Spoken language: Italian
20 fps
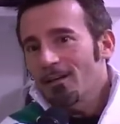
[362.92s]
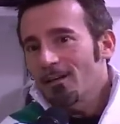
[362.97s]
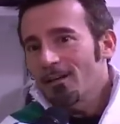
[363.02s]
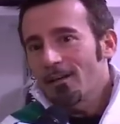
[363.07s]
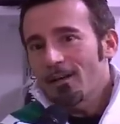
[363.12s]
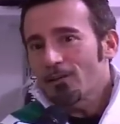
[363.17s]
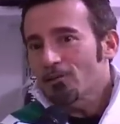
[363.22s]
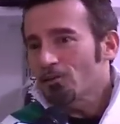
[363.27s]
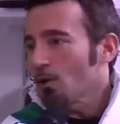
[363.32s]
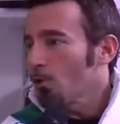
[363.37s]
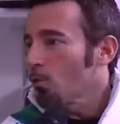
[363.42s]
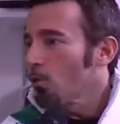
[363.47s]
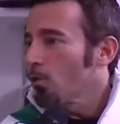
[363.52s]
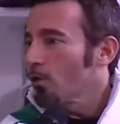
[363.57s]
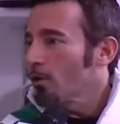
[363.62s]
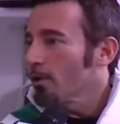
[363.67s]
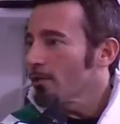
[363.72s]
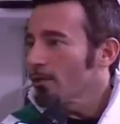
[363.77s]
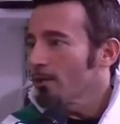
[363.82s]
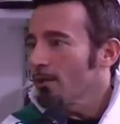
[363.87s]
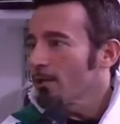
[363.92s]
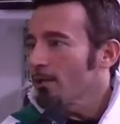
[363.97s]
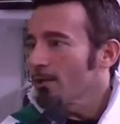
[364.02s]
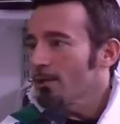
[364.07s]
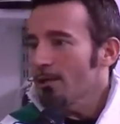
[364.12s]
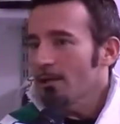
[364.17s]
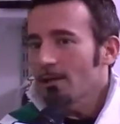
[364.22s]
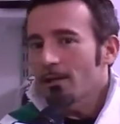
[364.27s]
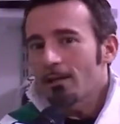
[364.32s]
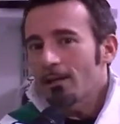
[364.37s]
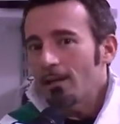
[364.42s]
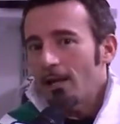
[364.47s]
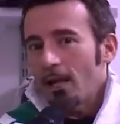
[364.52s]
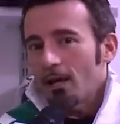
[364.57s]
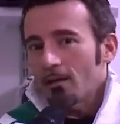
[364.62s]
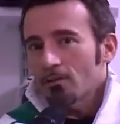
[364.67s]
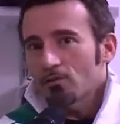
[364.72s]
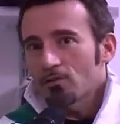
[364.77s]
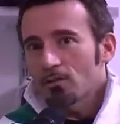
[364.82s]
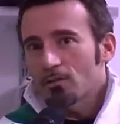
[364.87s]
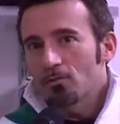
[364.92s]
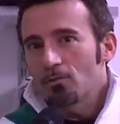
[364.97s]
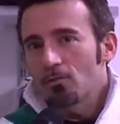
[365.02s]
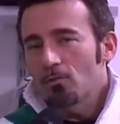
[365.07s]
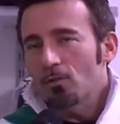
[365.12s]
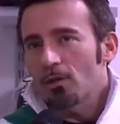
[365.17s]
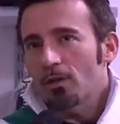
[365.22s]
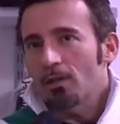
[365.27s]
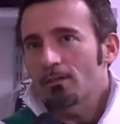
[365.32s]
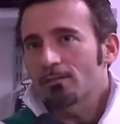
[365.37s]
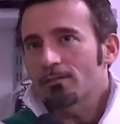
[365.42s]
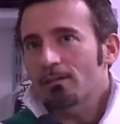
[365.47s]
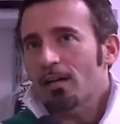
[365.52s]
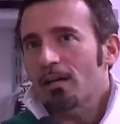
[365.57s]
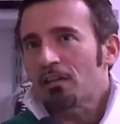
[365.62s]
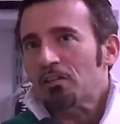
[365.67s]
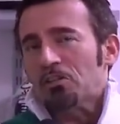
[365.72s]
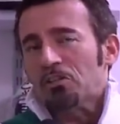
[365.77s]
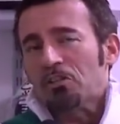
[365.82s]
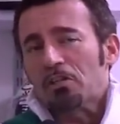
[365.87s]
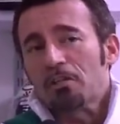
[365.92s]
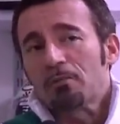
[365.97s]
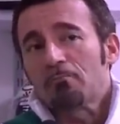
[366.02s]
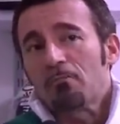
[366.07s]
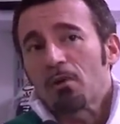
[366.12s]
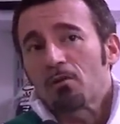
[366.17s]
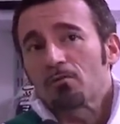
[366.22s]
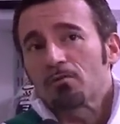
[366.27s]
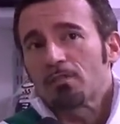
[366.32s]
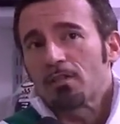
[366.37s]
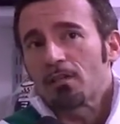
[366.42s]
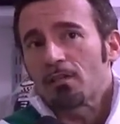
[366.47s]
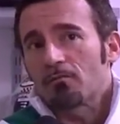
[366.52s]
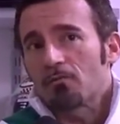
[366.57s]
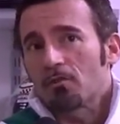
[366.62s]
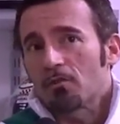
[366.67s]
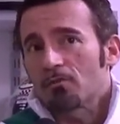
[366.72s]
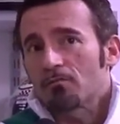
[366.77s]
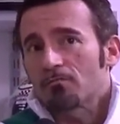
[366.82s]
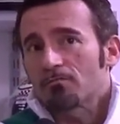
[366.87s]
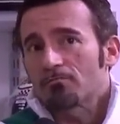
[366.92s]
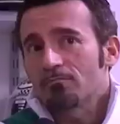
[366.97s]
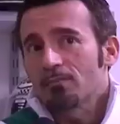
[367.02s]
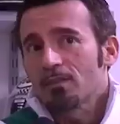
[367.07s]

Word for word: lascia quello che, che, che lascia, dunque strascichi ma non servono,